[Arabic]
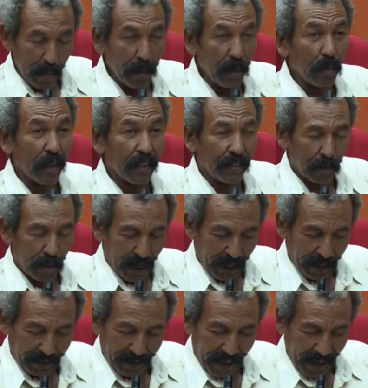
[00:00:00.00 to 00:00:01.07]
محور السؤال
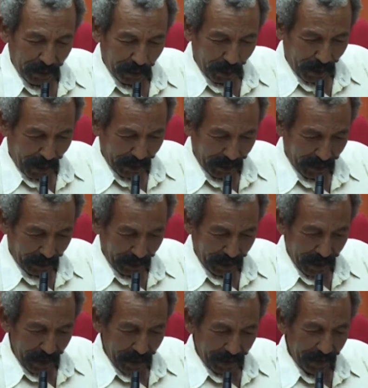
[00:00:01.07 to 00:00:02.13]
الثالث والأخير
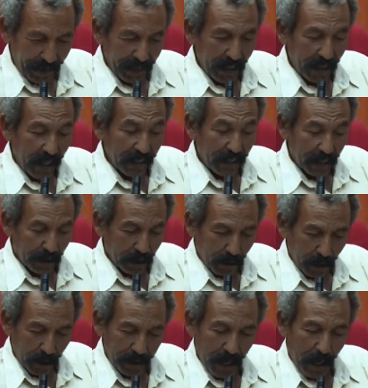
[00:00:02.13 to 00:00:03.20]
في ظل
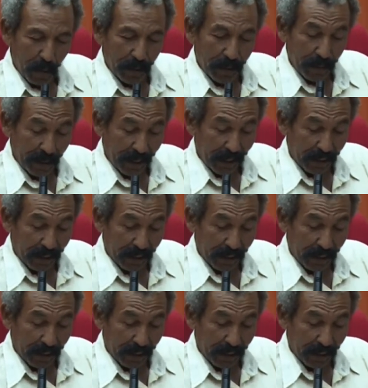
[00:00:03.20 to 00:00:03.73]
التكنولوجيا وشبكة